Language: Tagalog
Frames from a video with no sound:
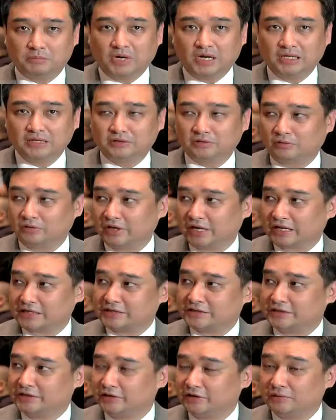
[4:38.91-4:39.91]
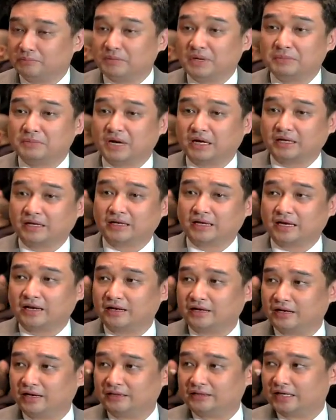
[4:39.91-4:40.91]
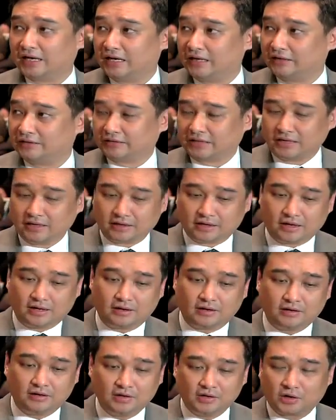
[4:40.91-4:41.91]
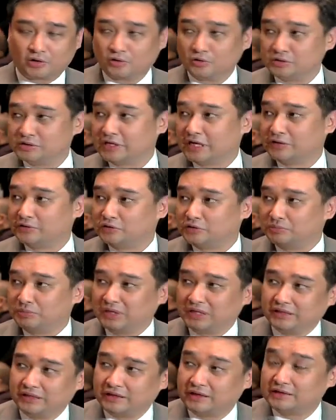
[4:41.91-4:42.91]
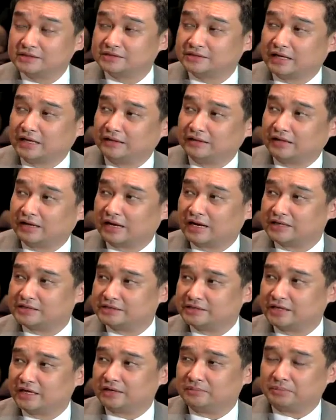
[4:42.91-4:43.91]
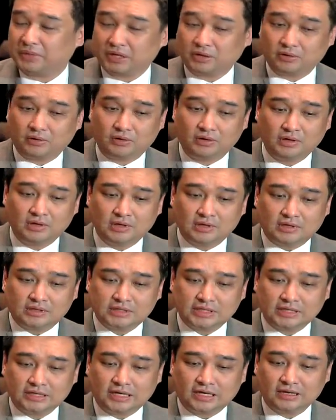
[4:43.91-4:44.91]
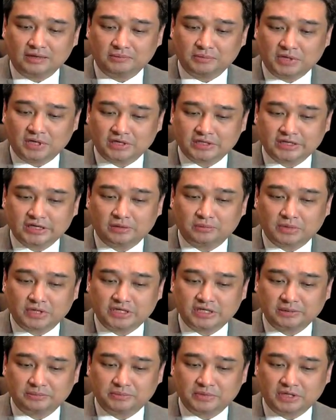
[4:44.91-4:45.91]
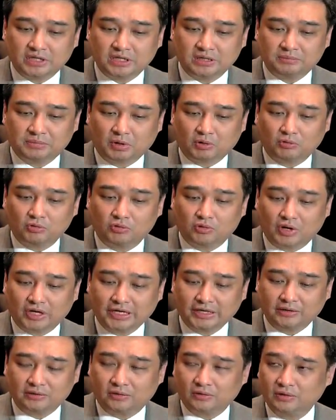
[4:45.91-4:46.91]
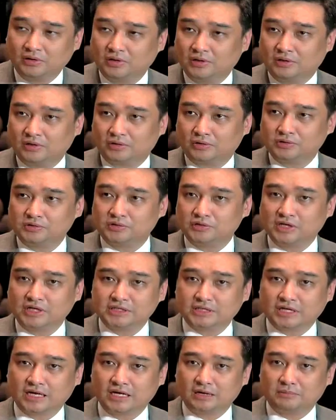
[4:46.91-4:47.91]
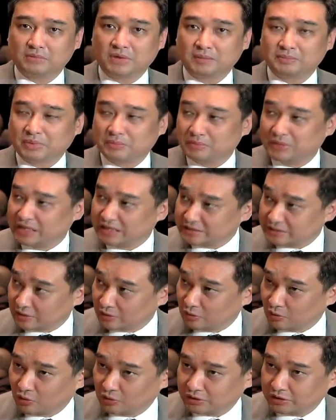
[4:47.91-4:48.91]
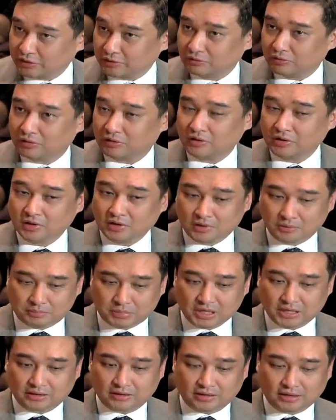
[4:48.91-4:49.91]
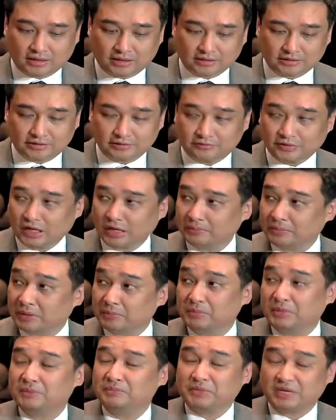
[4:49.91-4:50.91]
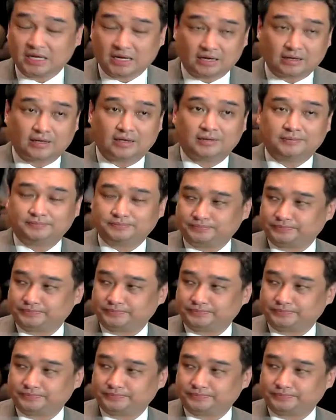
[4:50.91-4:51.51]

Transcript: month or next year may mangyayari na dahil talagang consensus building ang style ng ASEAN. Pero sa ilalim ng chairmanship ni Pangulong Aquino, gusto niya sanang mapabilis ng konti yung pag-develop ng Bimpiaga.